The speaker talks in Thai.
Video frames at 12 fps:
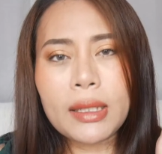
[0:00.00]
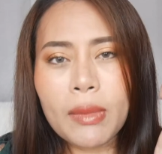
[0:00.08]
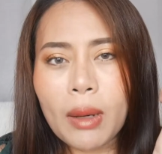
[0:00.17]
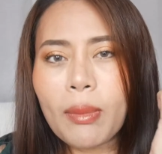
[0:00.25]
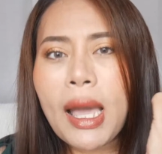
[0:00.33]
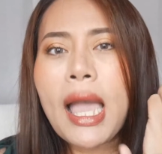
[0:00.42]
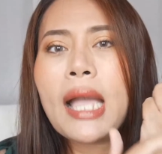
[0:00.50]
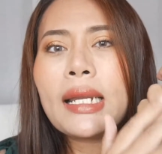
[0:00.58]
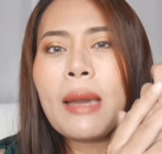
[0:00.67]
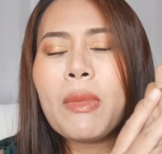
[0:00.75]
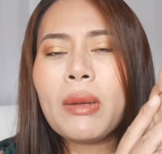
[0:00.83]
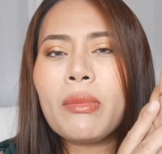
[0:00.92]
ดีมากๆ
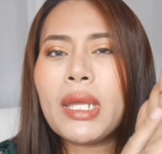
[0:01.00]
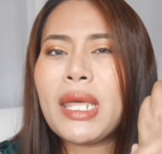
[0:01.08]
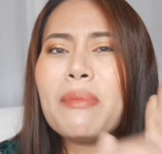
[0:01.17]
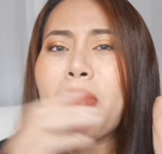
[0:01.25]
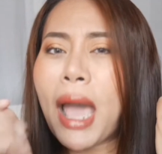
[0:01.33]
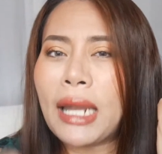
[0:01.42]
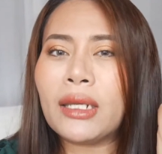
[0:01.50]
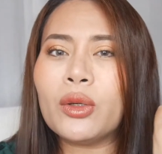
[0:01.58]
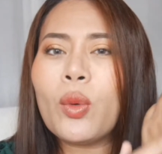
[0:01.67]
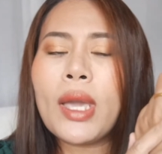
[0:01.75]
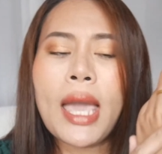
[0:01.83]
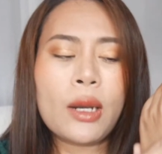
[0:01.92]
นะ มันไม่ได้มัน
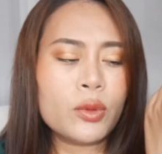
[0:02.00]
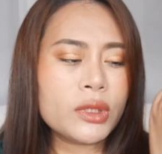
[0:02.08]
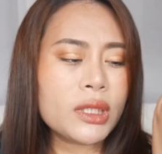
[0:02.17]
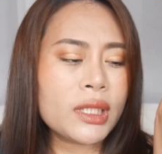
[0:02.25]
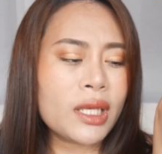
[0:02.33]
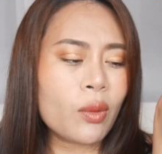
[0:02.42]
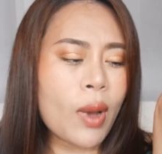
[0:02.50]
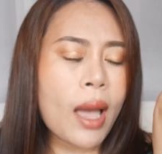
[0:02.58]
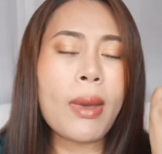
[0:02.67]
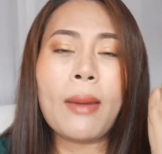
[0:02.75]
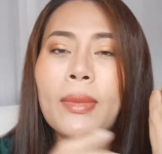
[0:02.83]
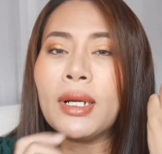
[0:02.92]
ด้วยอะรู้สึกเลยว่า
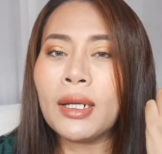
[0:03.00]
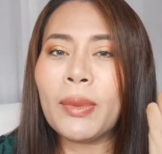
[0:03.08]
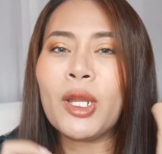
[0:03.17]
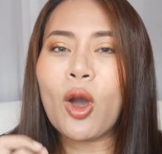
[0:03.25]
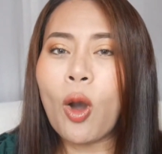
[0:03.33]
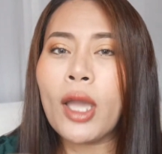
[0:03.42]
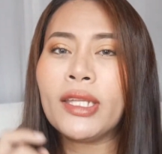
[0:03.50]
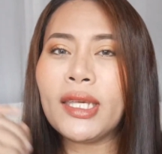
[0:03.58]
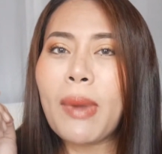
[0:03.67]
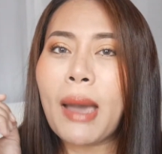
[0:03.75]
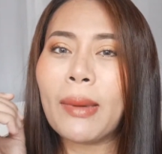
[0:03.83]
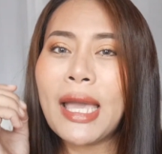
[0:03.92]
แบบเออเป็นออยที่
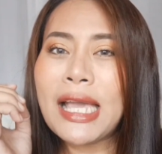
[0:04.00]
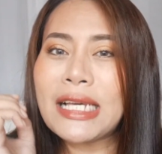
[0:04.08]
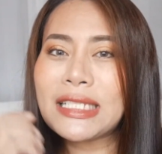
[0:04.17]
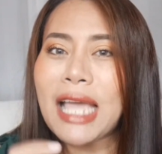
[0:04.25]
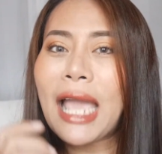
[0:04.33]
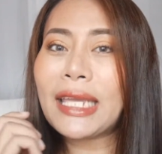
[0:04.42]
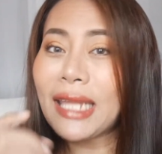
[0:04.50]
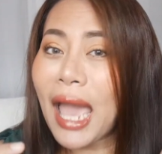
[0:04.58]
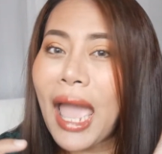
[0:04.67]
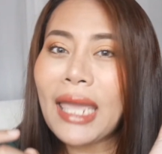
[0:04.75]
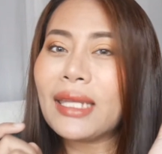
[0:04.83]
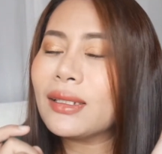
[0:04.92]
แบบใช้ได้
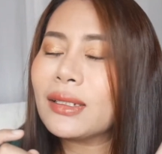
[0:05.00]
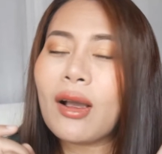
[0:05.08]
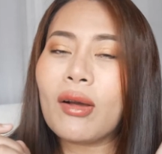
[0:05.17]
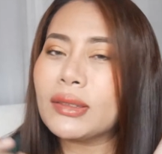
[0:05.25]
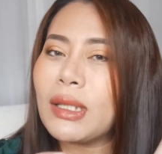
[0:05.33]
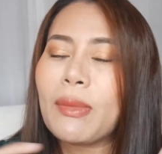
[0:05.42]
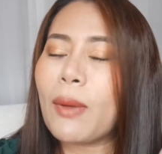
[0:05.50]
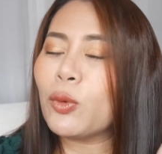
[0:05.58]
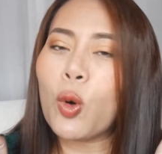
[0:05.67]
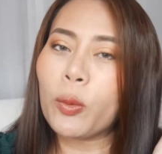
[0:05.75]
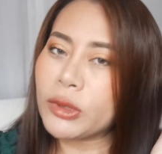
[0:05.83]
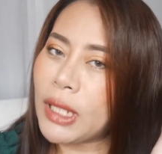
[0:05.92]
สำหรับ
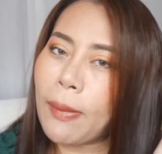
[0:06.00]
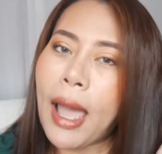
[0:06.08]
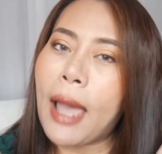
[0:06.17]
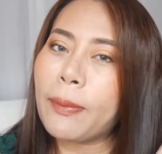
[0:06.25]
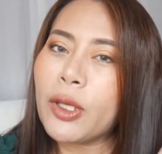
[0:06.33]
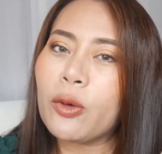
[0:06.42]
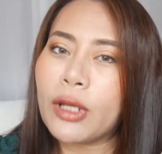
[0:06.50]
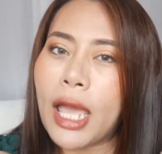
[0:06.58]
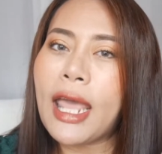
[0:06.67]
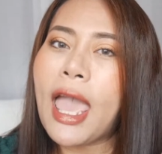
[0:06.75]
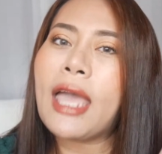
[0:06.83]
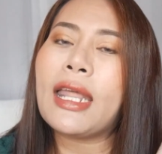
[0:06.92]
ทุกสภาพผิว
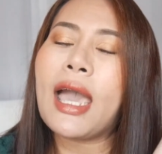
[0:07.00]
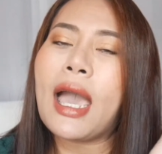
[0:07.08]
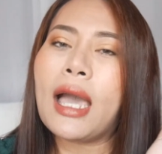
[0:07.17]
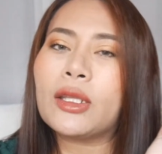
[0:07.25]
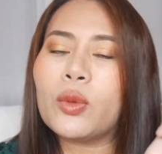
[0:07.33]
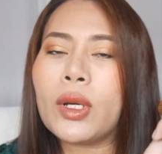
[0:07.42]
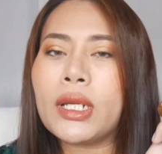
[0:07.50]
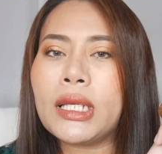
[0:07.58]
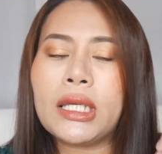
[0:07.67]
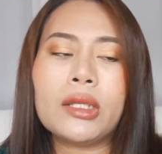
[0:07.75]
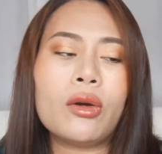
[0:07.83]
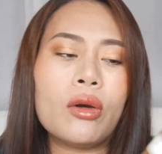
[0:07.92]
แน่ๆนะคะตัว
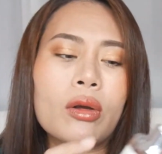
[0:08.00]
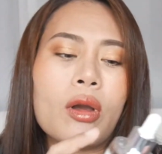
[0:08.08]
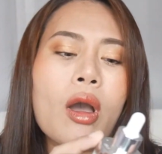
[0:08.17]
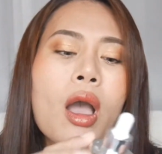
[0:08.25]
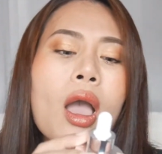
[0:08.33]
นี้เนาะก็